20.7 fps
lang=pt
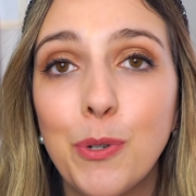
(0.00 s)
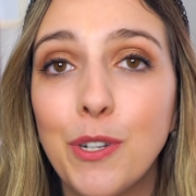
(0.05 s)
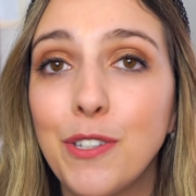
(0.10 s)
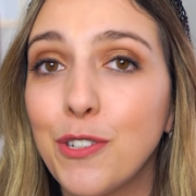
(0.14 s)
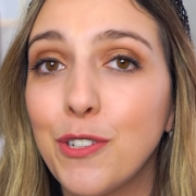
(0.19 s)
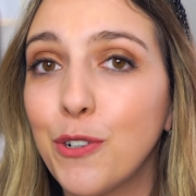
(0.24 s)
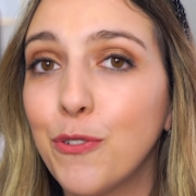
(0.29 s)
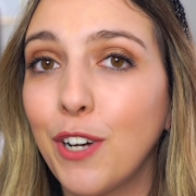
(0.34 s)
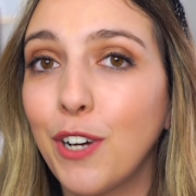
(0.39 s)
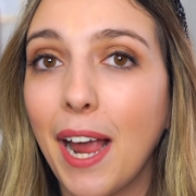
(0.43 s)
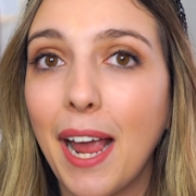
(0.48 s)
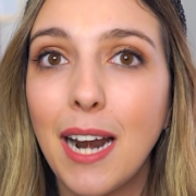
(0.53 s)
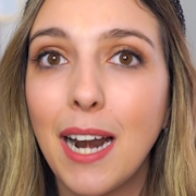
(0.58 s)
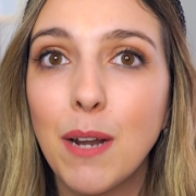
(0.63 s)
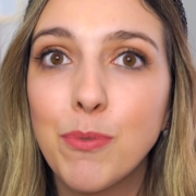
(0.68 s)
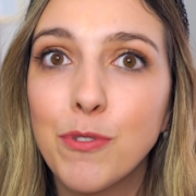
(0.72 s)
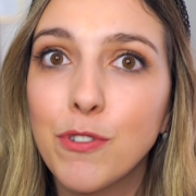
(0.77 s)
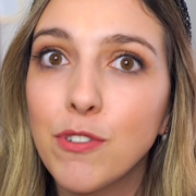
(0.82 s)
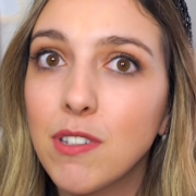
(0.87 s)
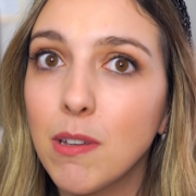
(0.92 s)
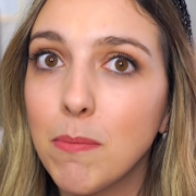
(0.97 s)
Por isso eu não vou ganhar
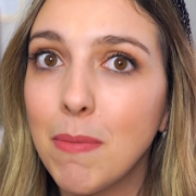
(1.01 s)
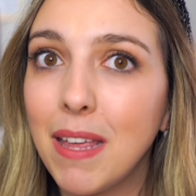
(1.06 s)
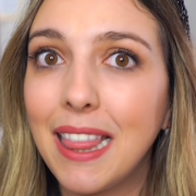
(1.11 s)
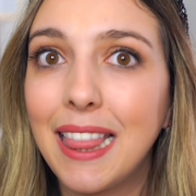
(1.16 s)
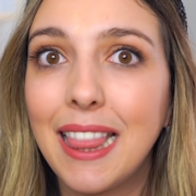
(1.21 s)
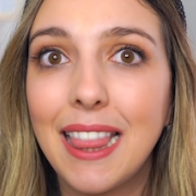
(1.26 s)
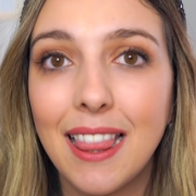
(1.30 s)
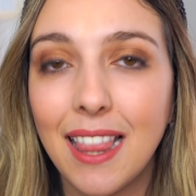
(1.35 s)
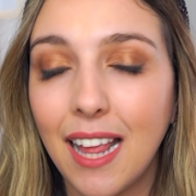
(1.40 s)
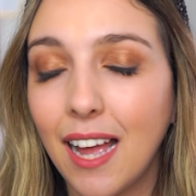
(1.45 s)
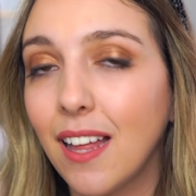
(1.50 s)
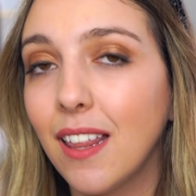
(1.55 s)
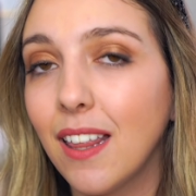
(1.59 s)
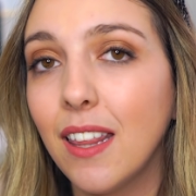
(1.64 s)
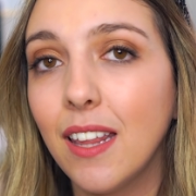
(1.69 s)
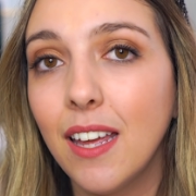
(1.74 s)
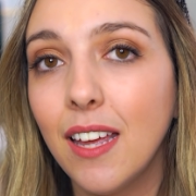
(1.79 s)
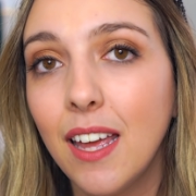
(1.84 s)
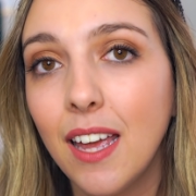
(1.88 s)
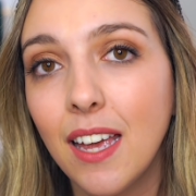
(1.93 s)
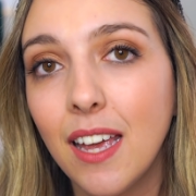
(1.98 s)
absolutamente
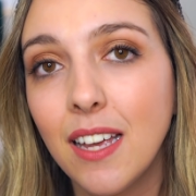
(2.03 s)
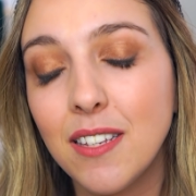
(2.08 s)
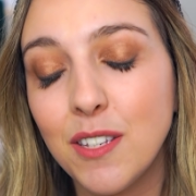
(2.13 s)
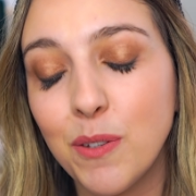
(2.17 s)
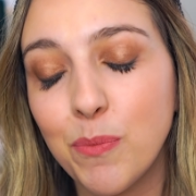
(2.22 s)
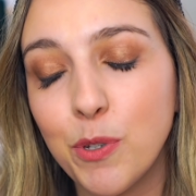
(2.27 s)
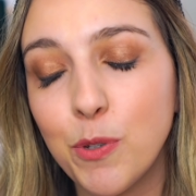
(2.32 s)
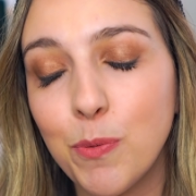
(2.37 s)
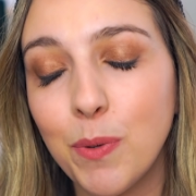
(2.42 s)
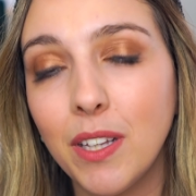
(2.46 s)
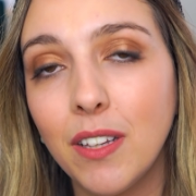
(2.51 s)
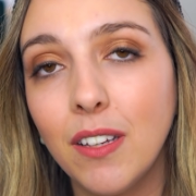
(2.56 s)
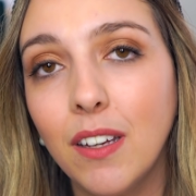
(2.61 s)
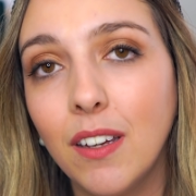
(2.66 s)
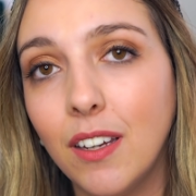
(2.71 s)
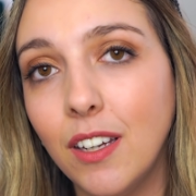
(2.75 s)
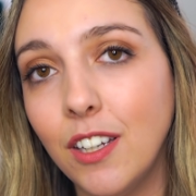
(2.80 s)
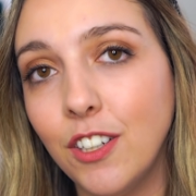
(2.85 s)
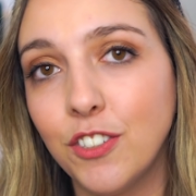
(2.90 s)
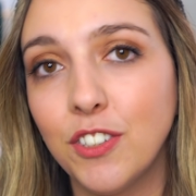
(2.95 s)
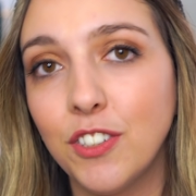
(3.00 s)
nada, simplesmente
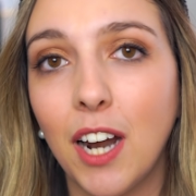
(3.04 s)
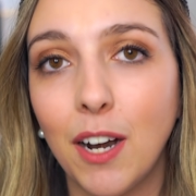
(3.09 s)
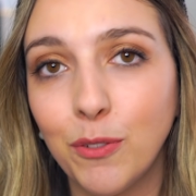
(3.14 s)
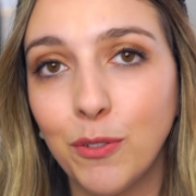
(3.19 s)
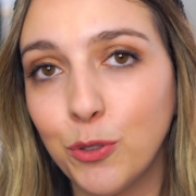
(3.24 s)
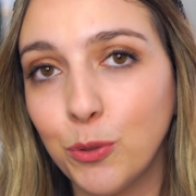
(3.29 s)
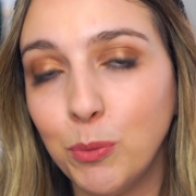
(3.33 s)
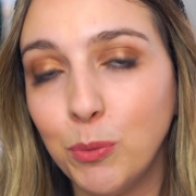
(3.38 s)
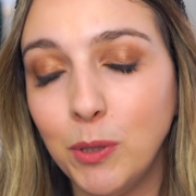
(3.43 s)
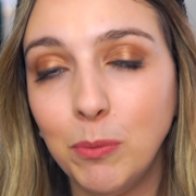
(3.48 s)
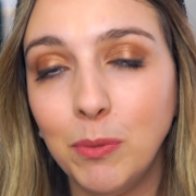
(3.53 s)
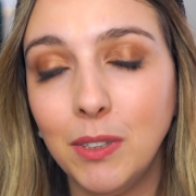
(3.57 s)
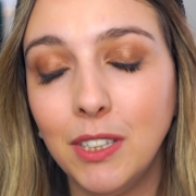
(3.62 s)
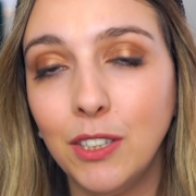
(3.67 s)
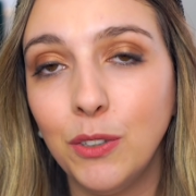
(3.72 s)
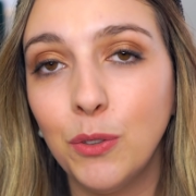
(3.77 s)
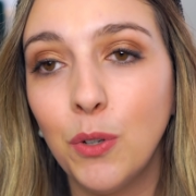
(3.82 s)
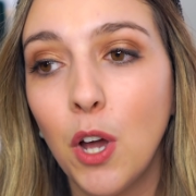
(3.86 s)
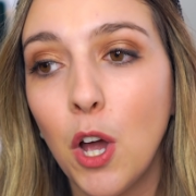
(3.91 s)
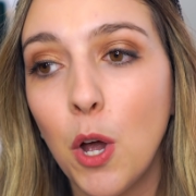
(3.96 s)
quis dar-vos um miminho,